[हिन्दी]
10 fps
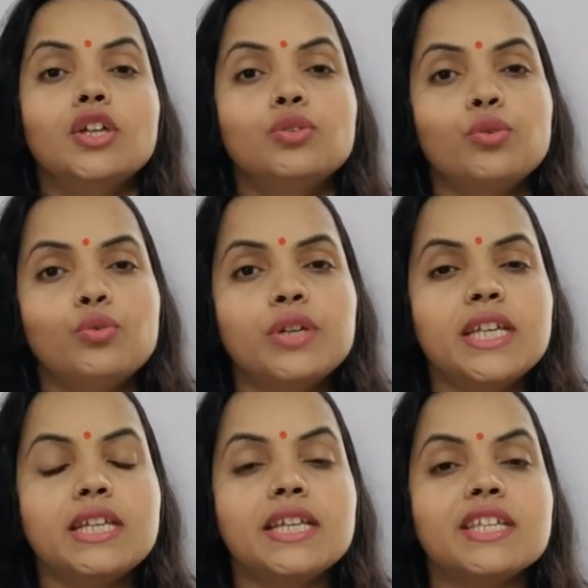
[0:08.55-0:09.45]
तो
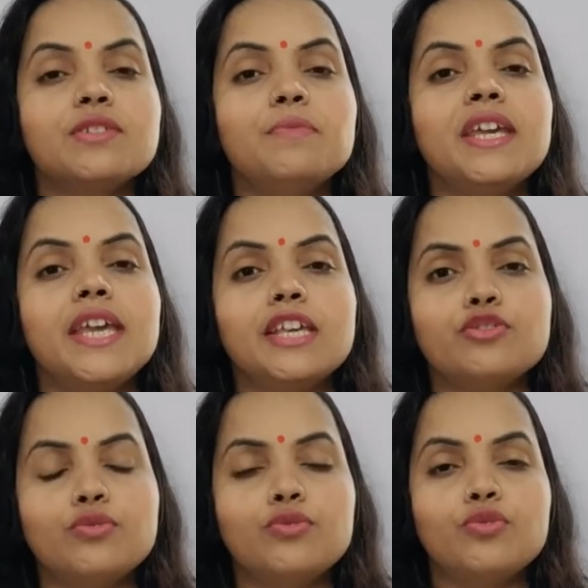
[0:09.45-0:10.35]
रूटीन टेस्ट में एक
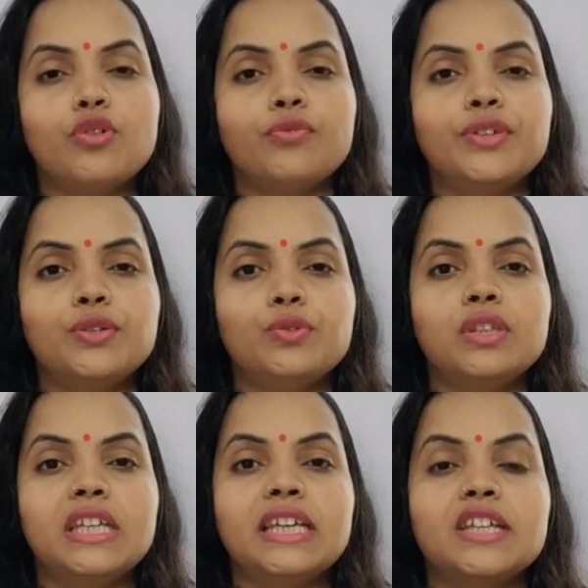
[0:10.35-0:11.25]
सोनोग्राफी
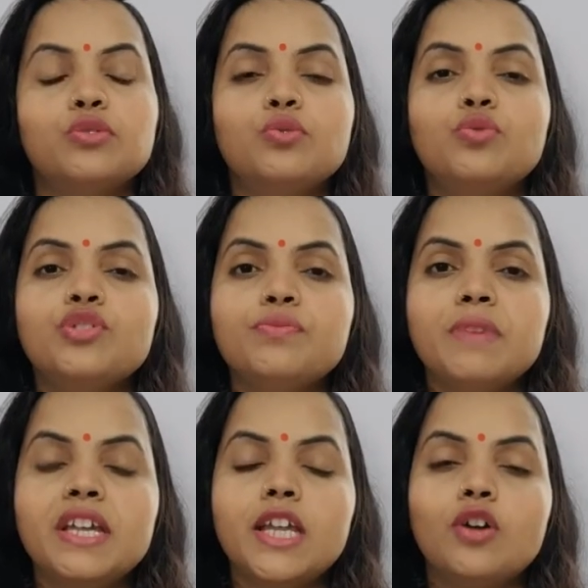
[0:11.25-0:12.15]
होती है तो कुछ
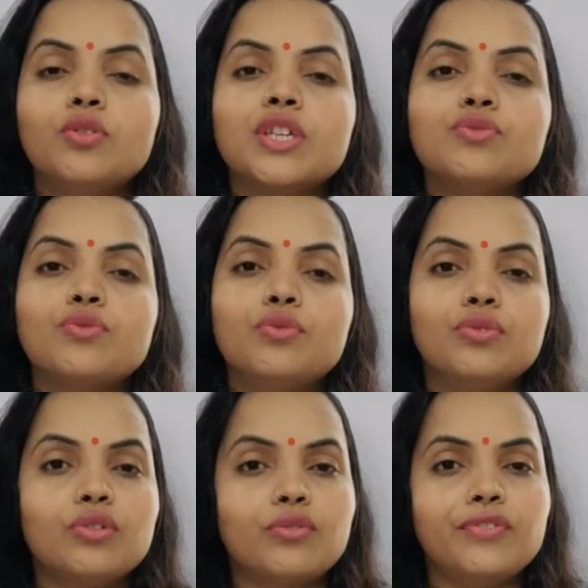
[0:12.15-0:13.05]
महिलाओं की
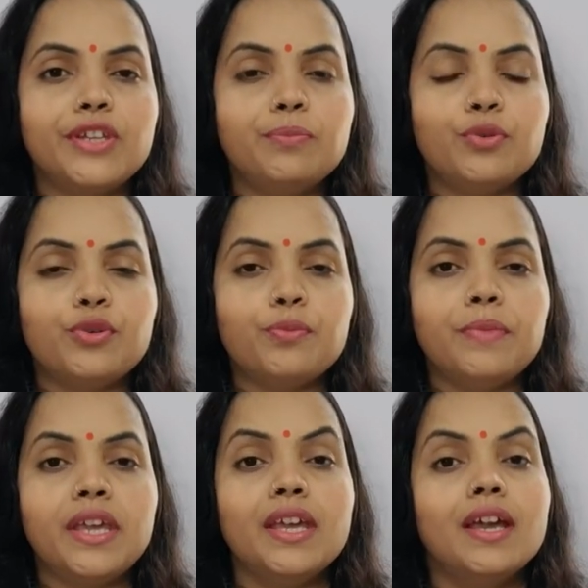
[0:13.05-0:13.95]
सोनोग्राफी रिपोर्ट में